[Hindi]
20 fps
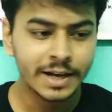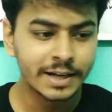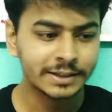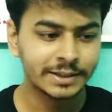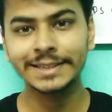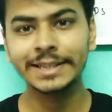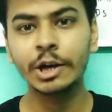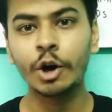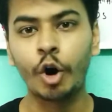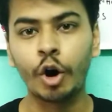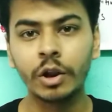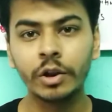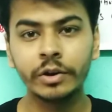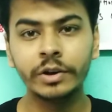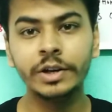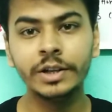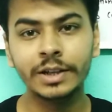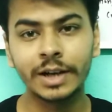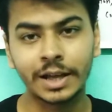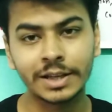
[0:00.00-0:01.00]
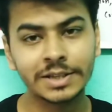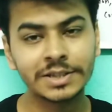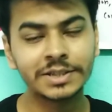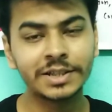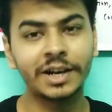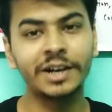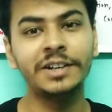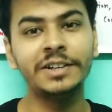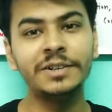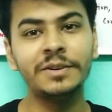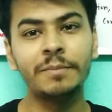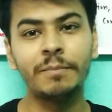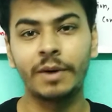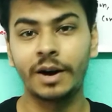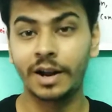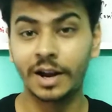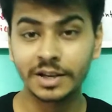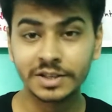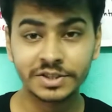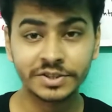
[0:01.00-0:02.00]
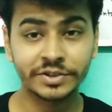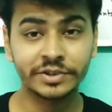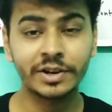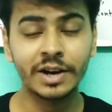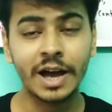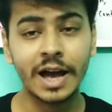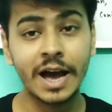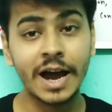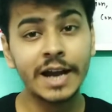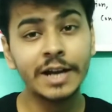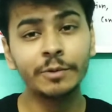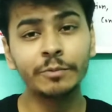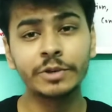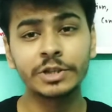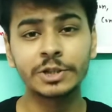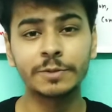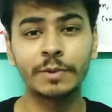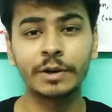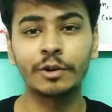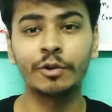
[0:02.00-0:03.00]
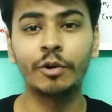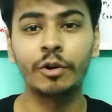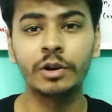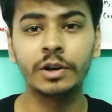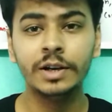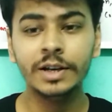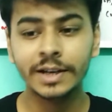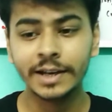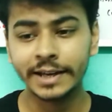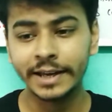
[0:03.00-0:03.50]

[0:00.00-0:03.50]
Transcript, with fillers: जैसे कि ऑलरेडी राजस्थान महाराष्ट्र एंड वेस्ट बंगाल